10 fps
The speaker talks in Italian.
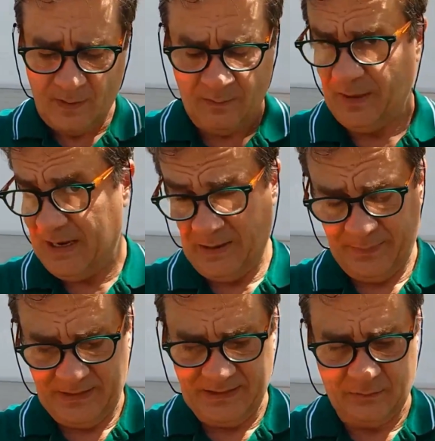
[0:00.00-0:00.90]
vabbè
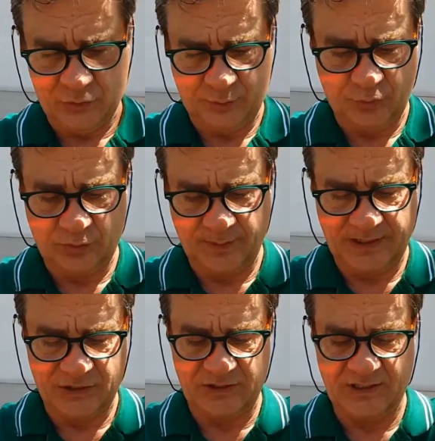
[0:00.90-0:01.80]
l'aprite a questo punto
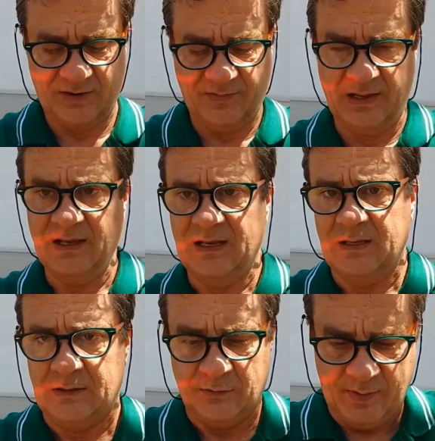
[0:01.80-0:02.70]
perché ci serve,
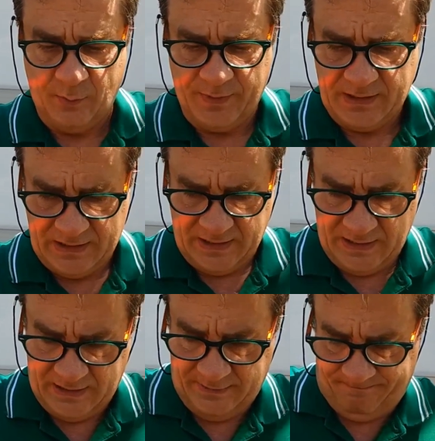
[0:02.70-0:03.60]
dobbiamo
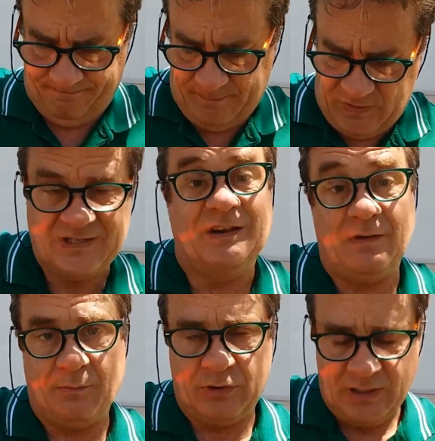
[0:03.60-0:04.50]
prendere, ci serve
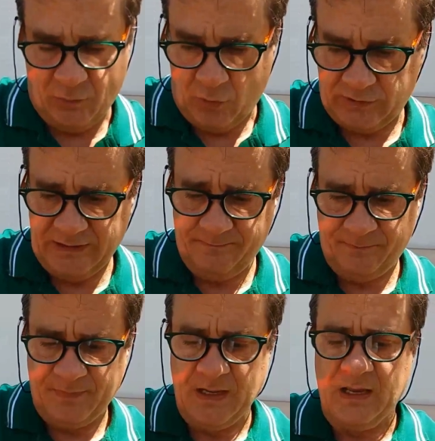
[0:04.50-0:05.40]
la bottiglia vuota,
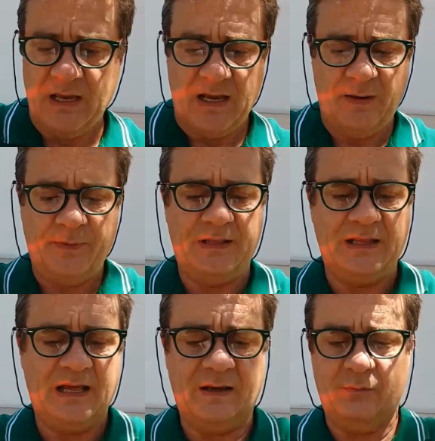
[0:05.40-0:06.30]

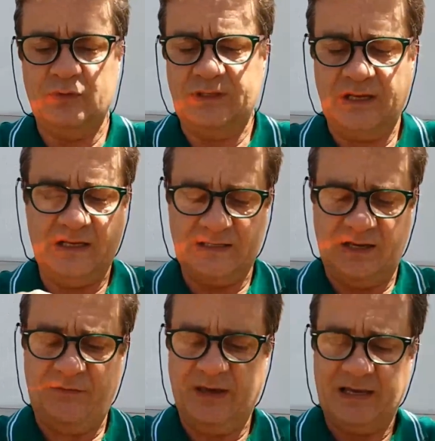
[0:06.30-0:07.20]
aprite la bustina di
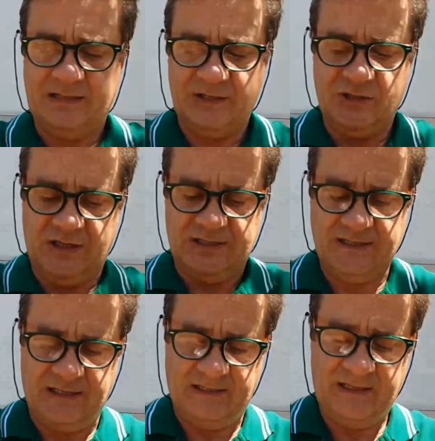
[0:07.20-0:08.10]
sanificante
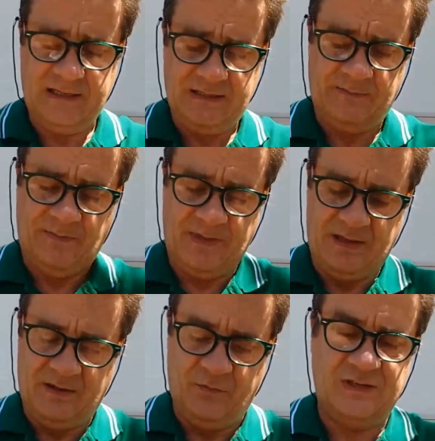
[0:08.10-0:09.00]
igienizzante
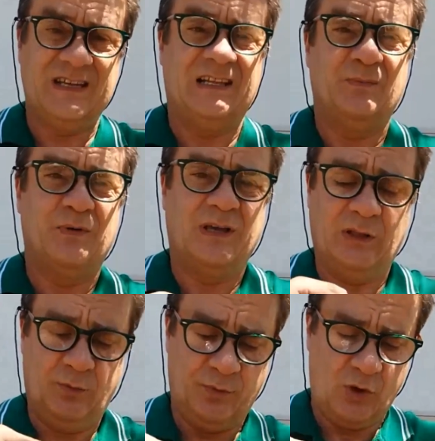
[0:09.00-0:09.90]
voi sarete un
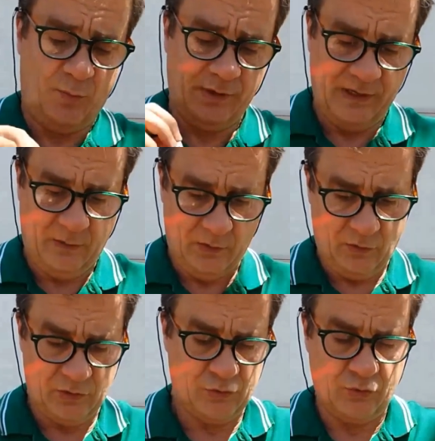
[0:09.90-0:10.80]
pochettino più comodi di quello
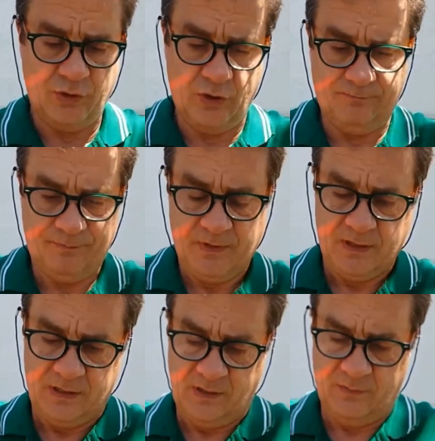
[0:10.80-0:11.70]
che sono io
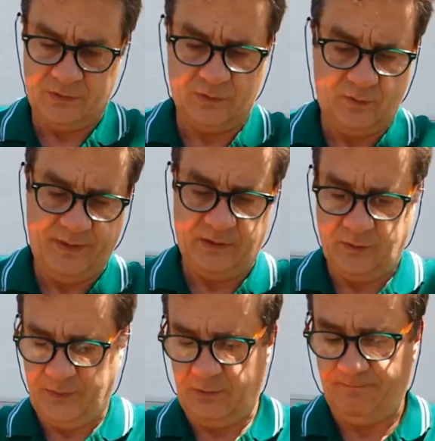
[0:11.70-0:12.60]
in questo momento
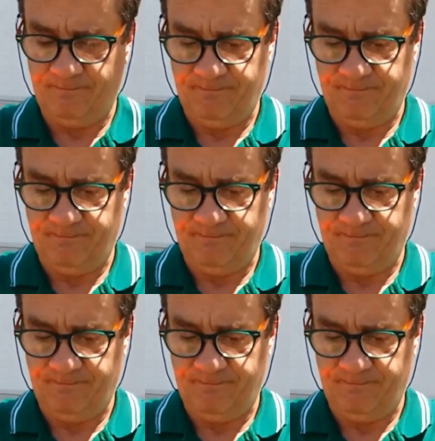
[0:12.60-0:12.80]
però